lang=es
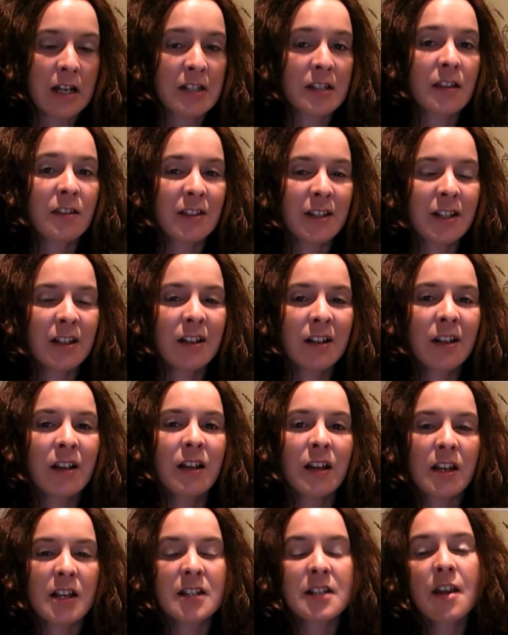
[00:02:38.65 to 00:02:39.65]
es decir,
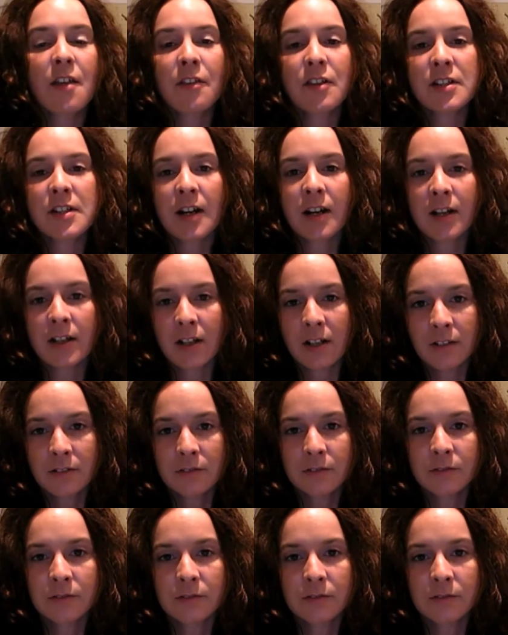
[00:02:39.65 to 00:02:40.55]
¿es necesaria?